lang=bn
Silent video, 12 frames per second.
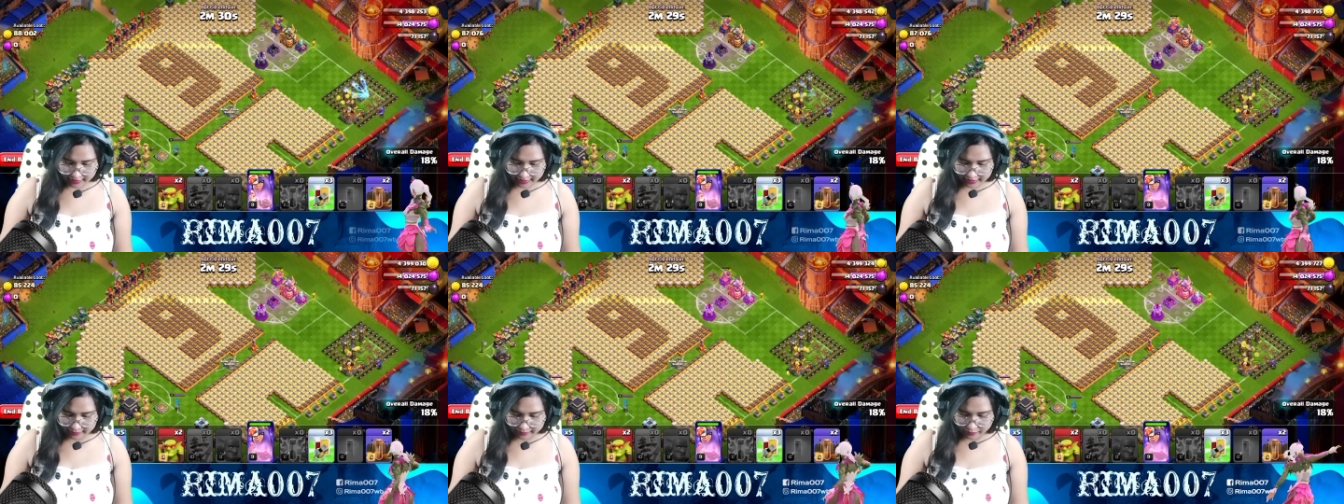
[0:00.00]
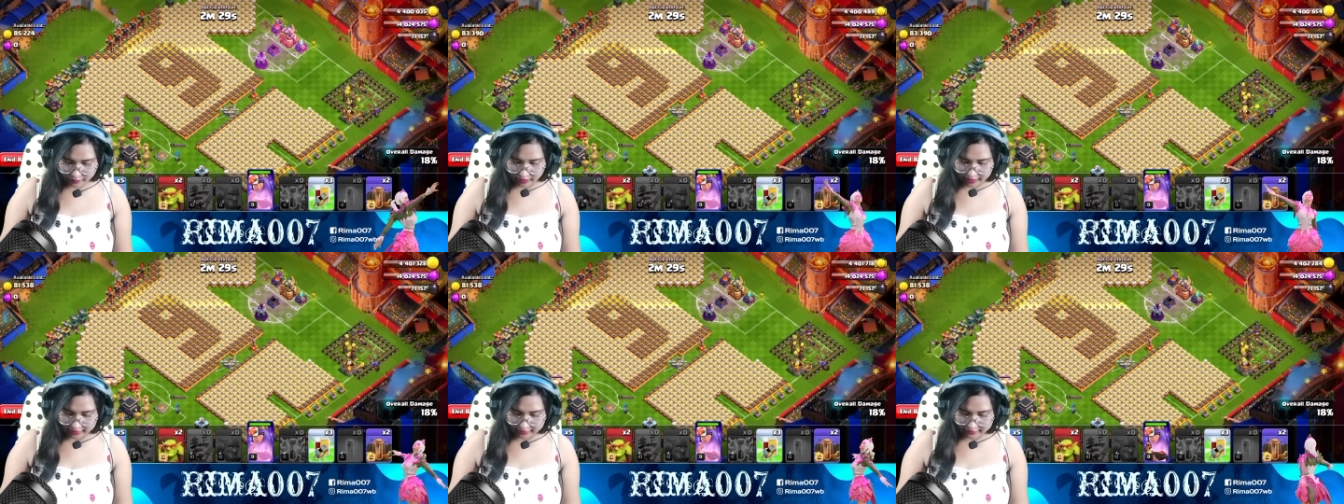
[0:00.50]
এখানে
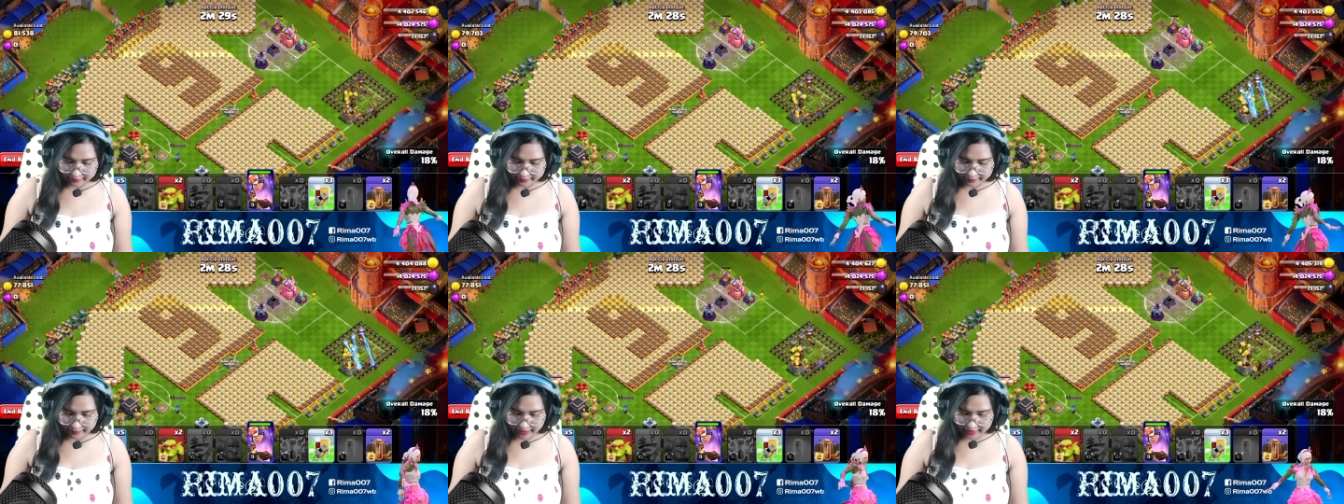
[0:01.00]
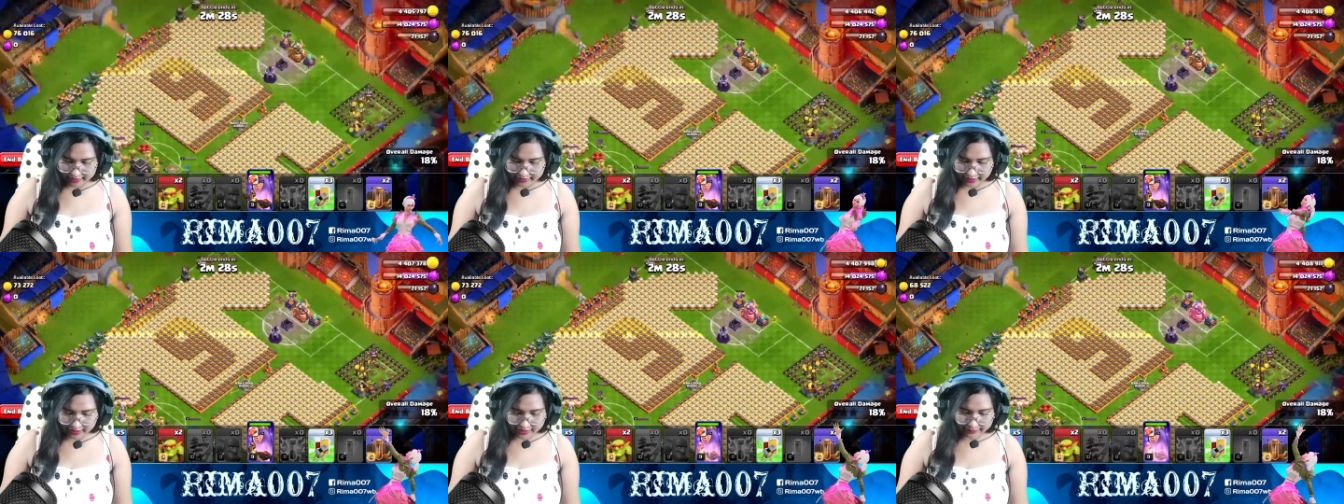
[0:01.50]
বোলার ব্যাস
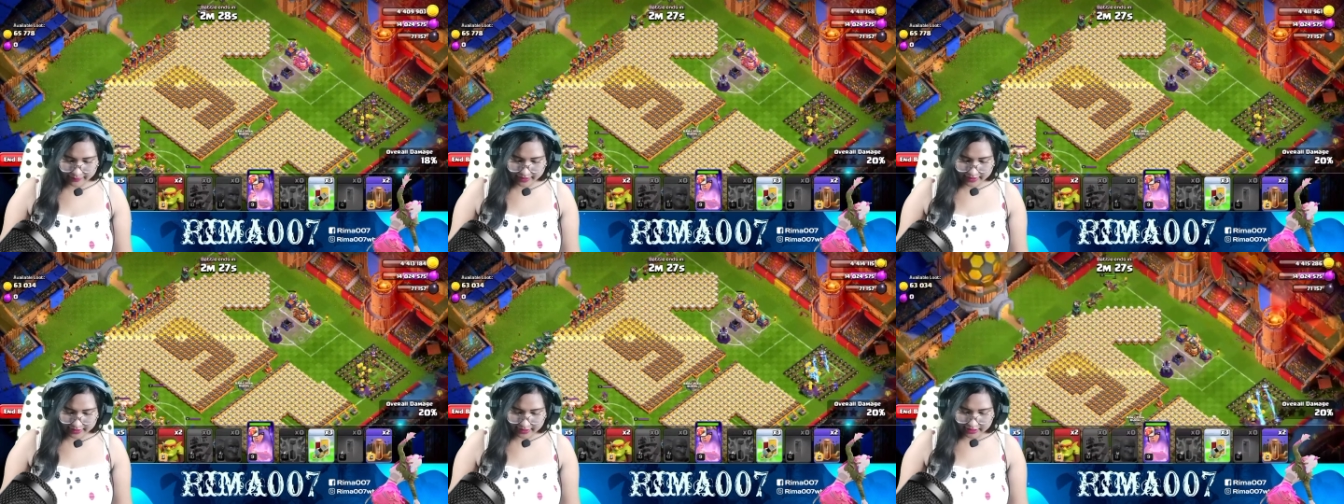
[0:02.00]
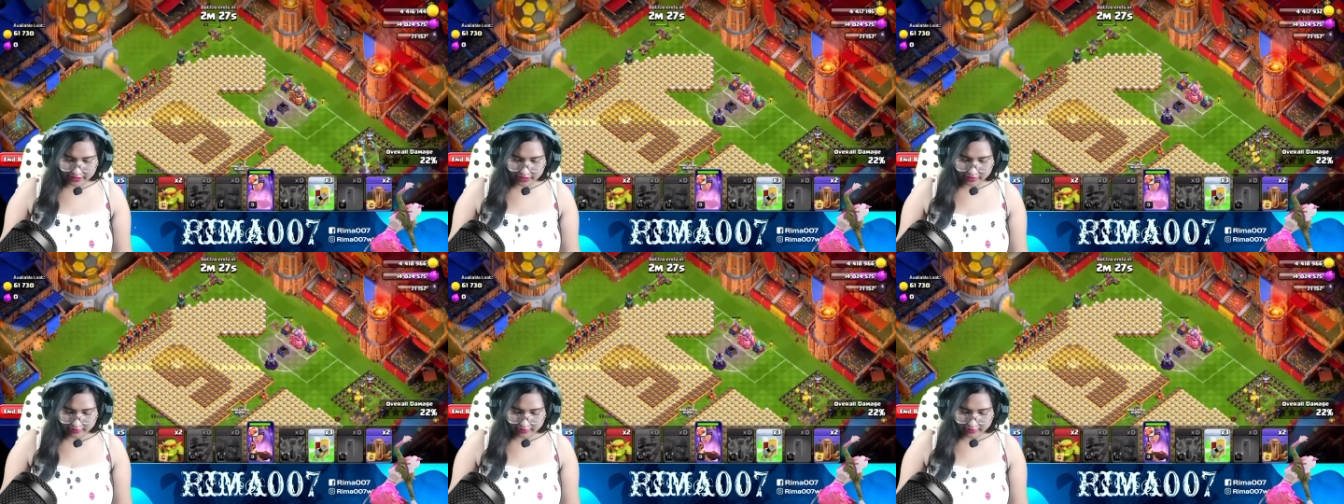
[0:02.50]
গাইস বেশ শেষ